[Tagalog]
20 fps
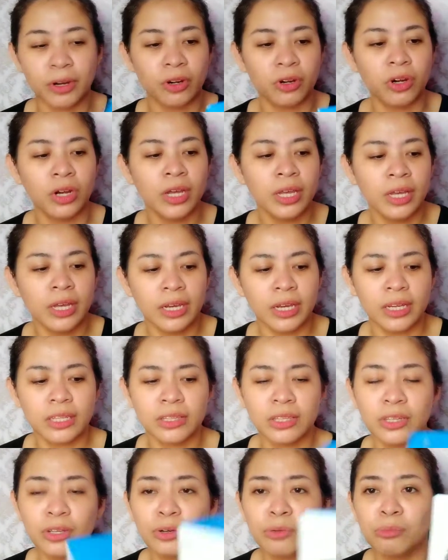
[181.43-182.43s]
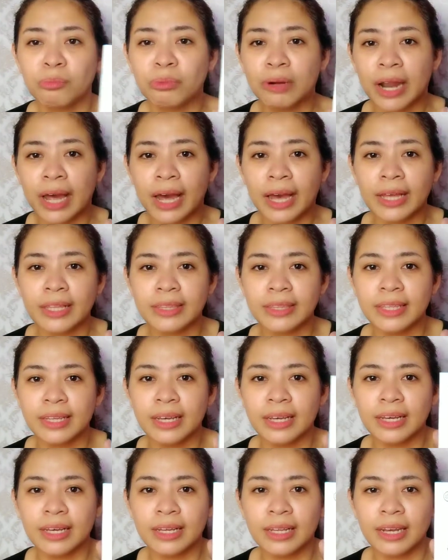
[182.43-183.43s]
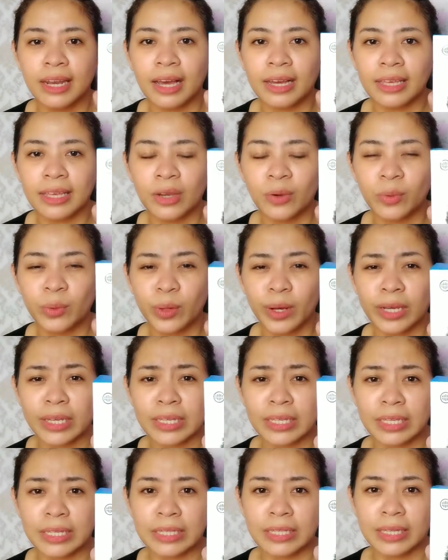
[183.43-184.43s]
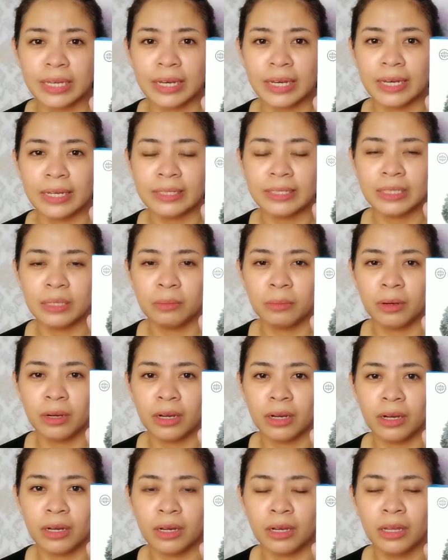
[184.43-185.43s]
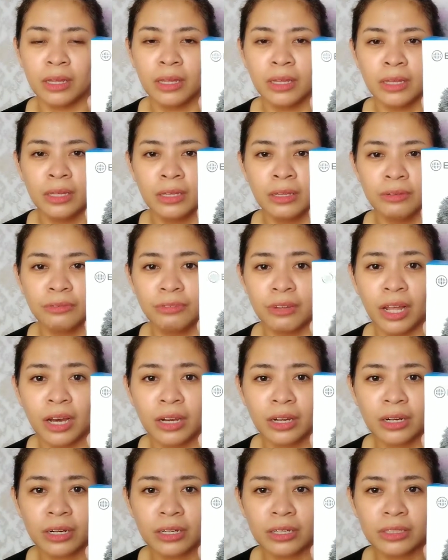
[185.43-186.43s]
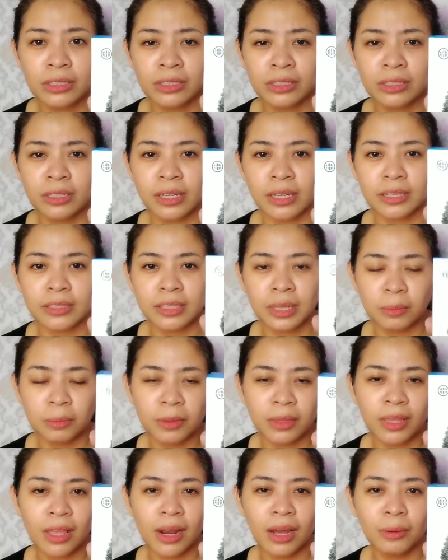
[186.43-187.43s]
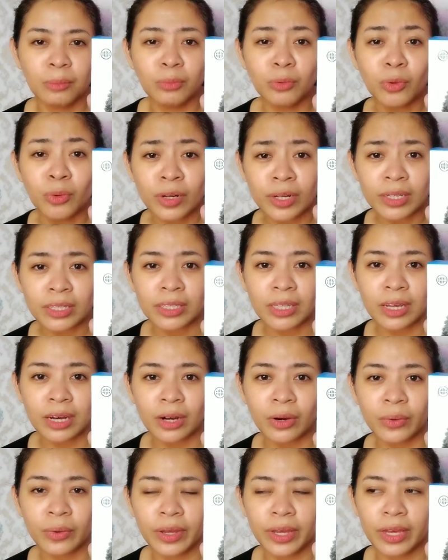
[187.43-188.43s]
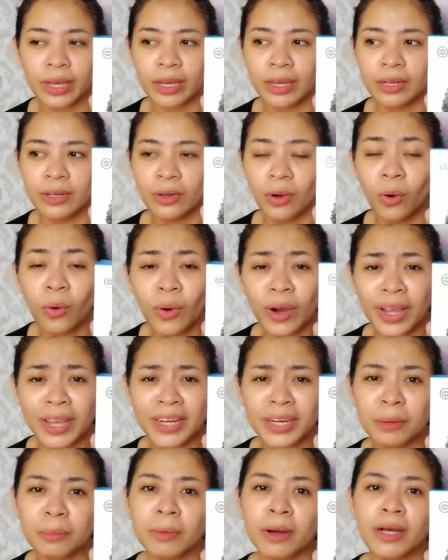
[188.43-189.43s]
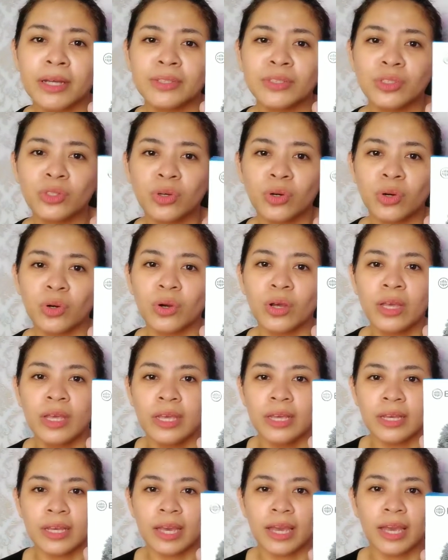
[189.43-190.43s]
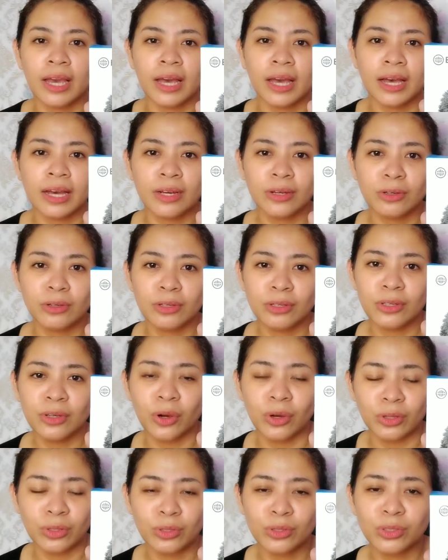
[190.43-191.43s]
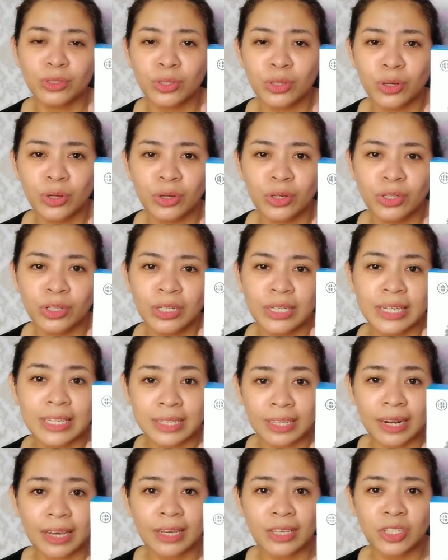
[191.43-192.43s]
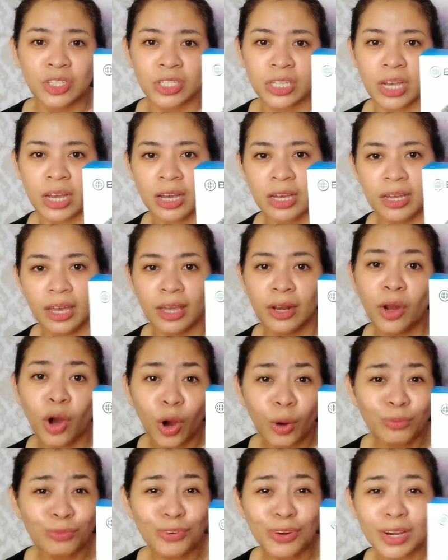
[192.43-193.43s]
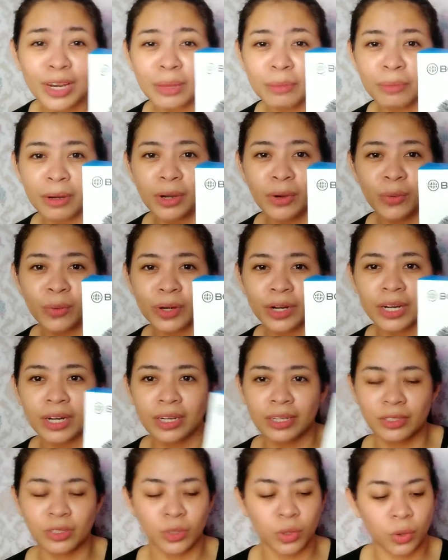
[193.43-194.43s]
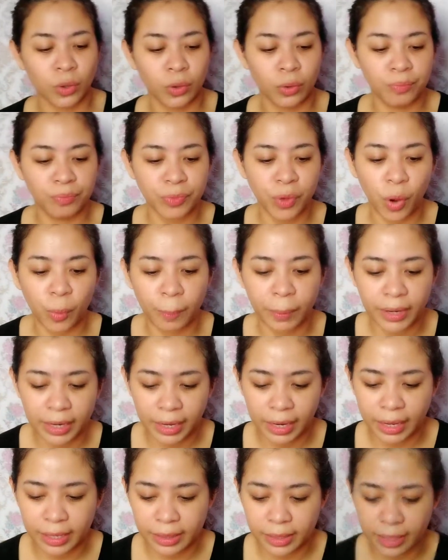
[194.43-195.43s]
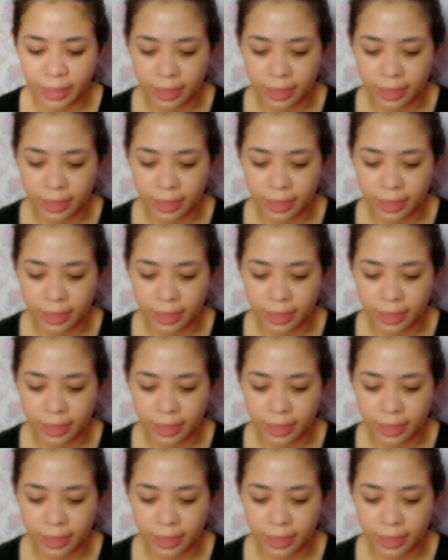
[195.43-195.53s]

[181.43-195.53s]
Pero, ito yung brand na lagi kong nakikita sa mga vloggers na sabi nilang mura daw and okay naman. So, kaya yun, gusto kong itry siya and hopefully mag-work. So, open na